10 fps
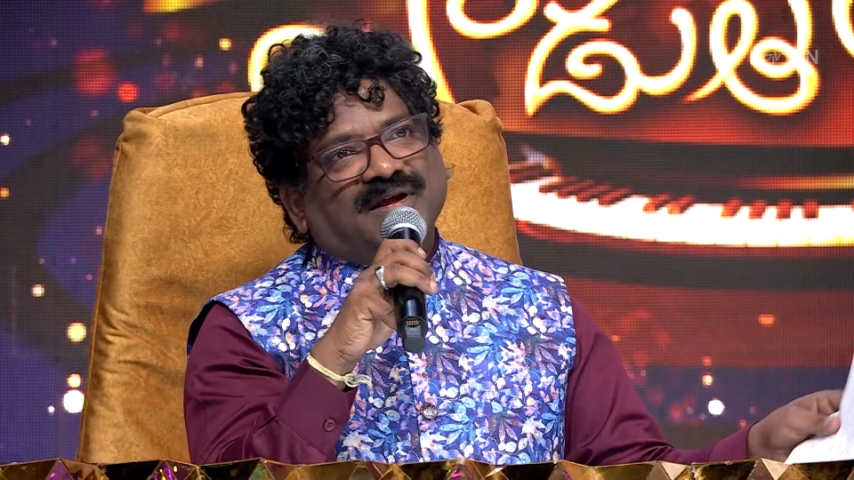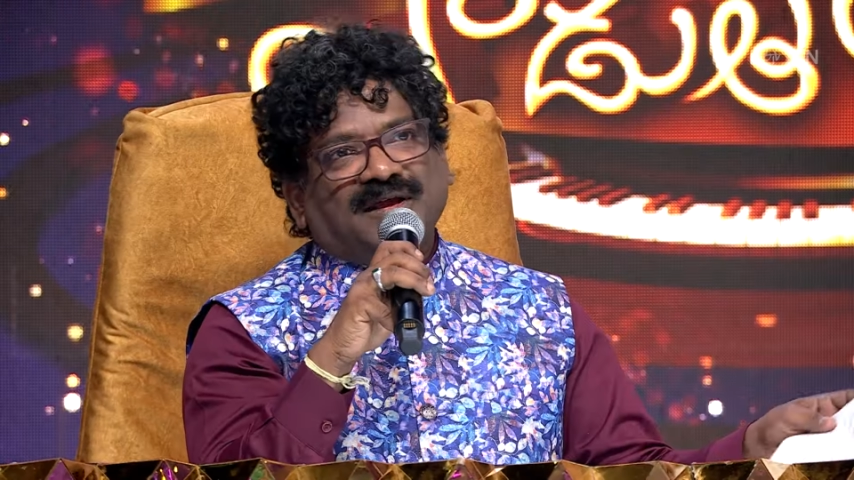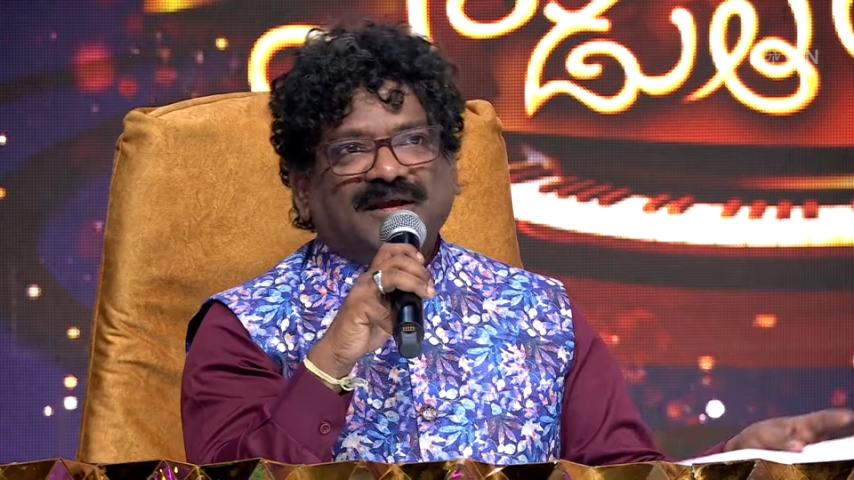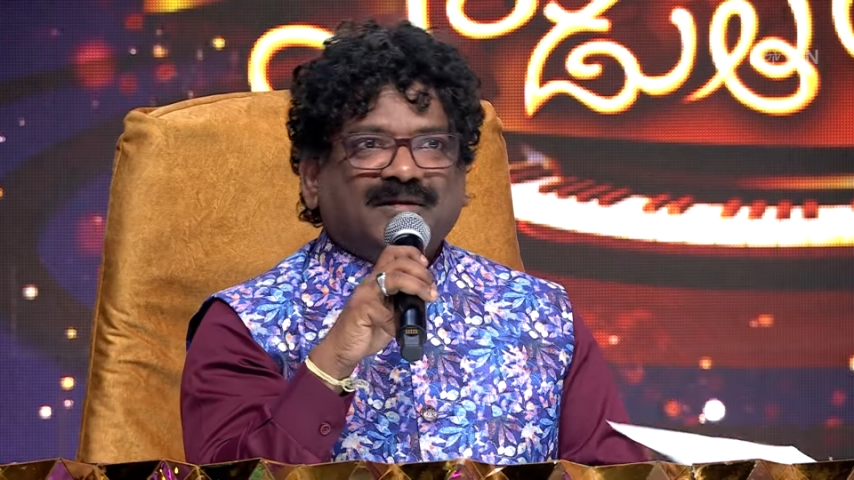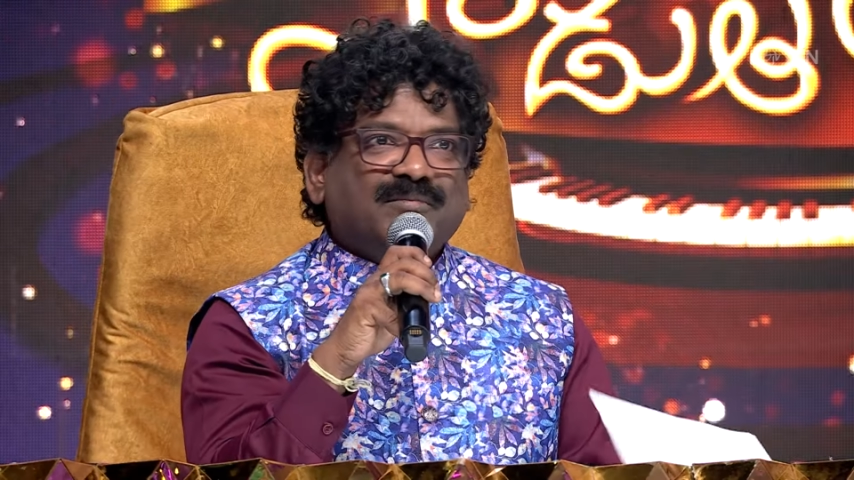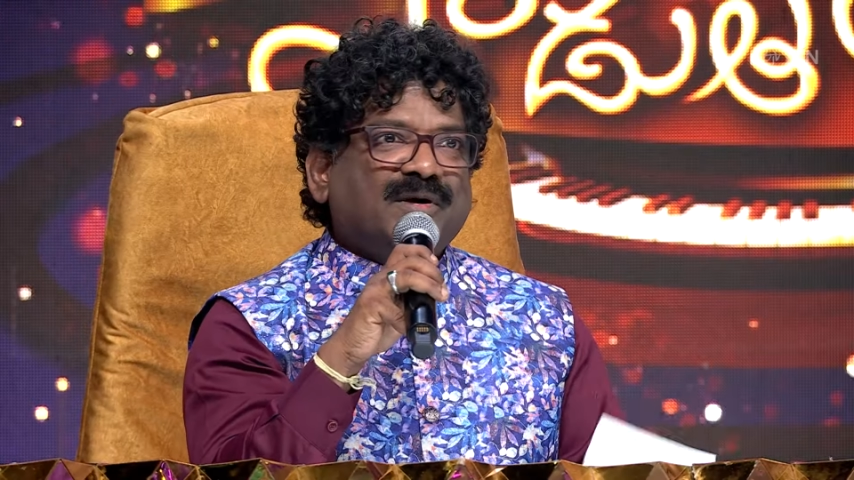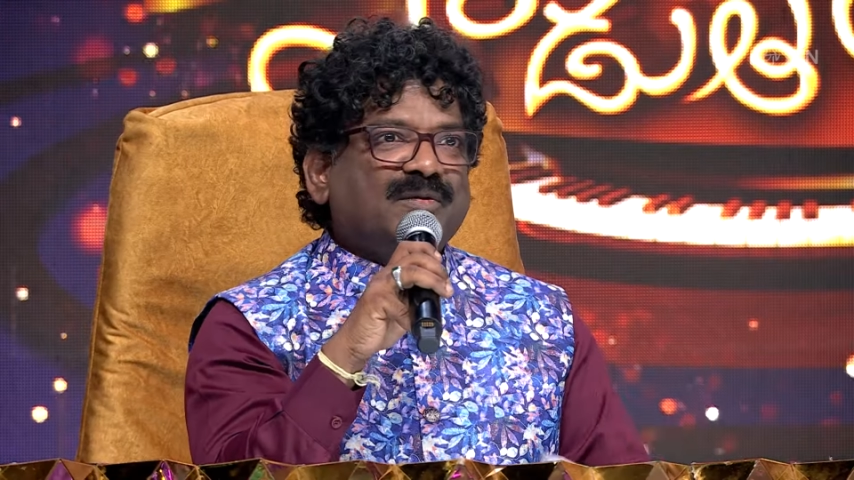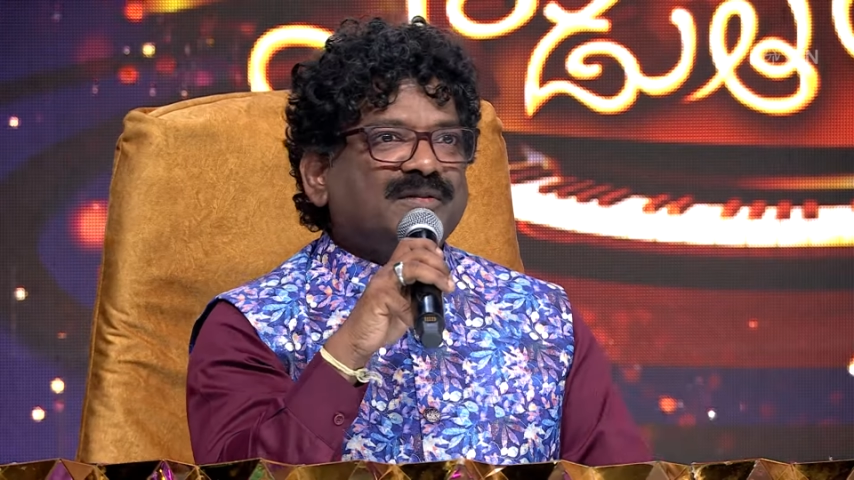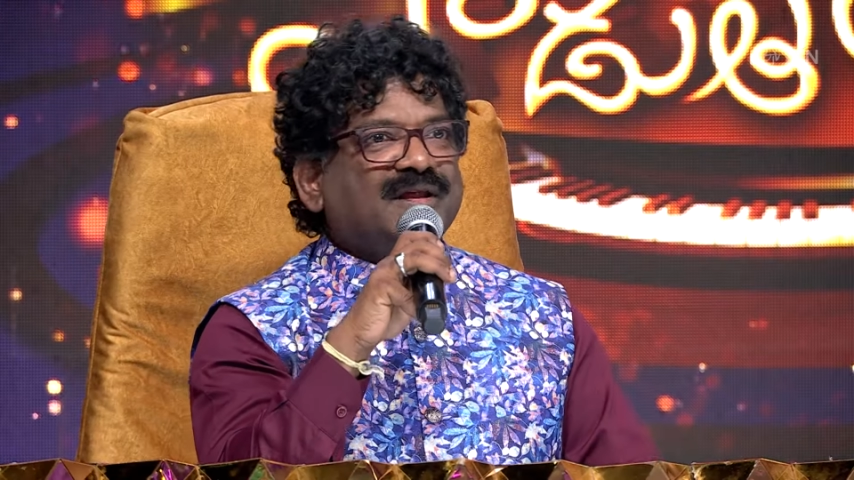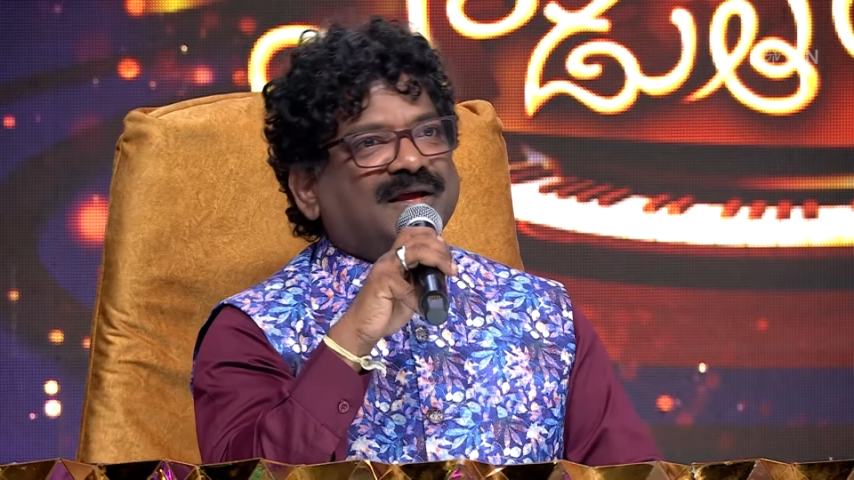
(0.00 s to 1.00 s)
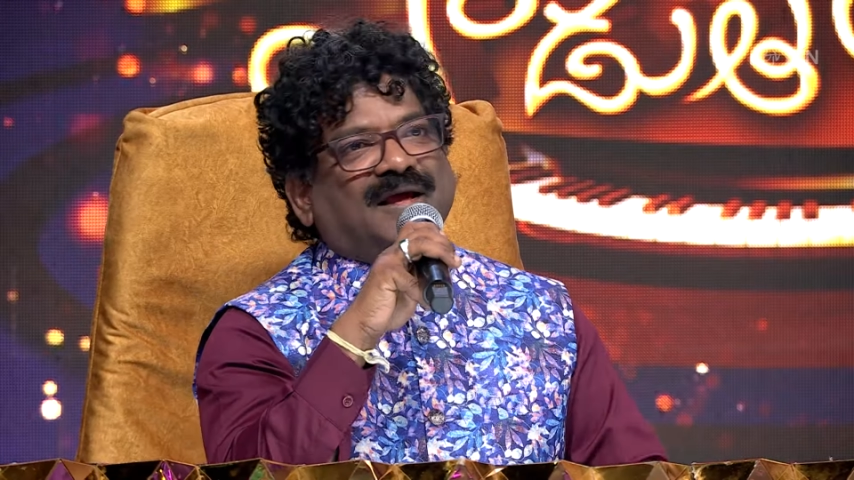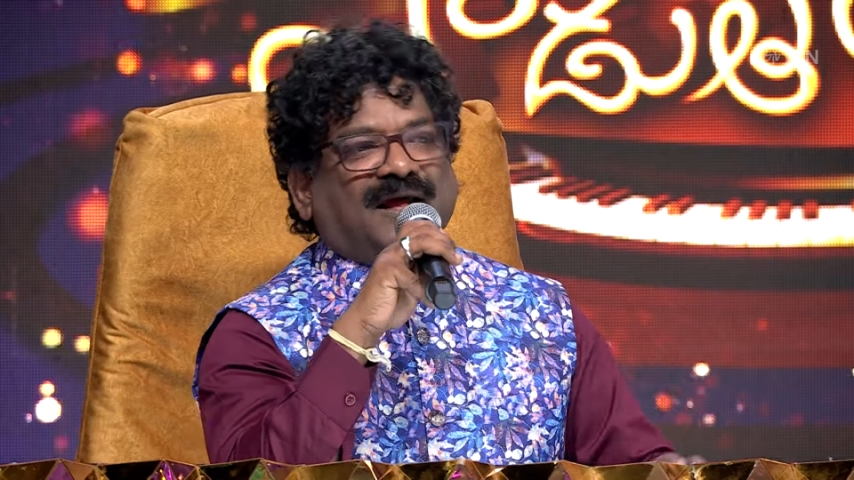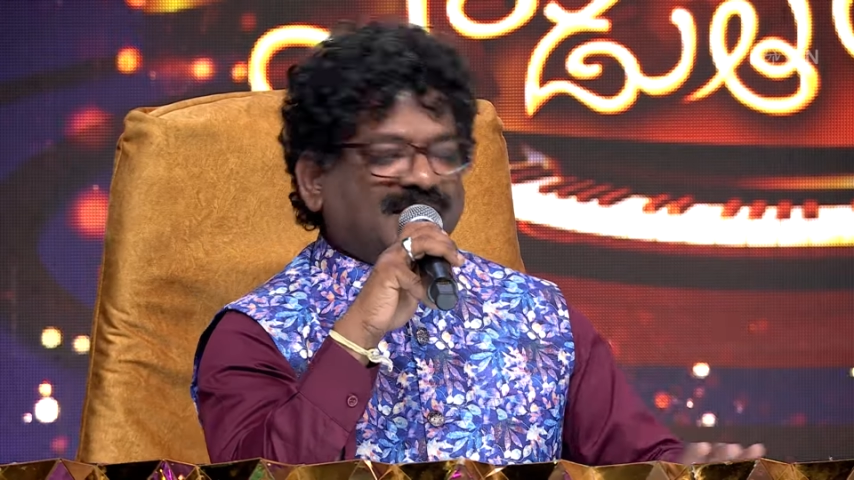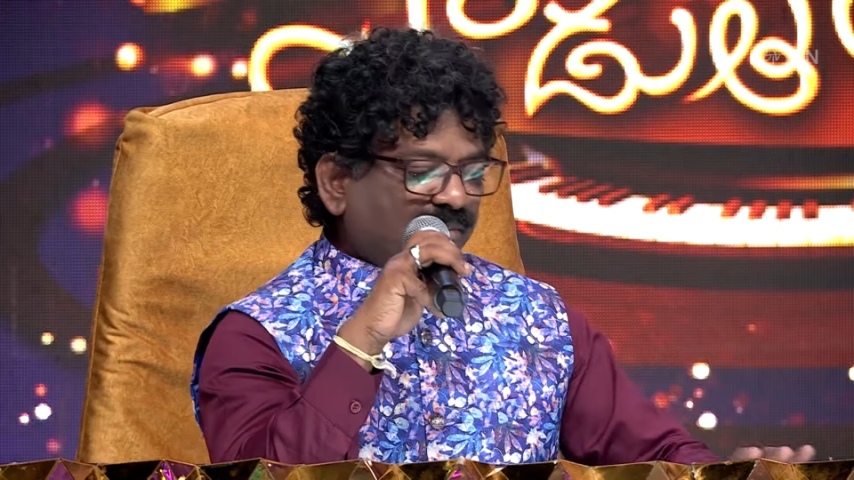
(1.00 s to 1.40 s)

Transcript: సంగీతం బాగుంది అంత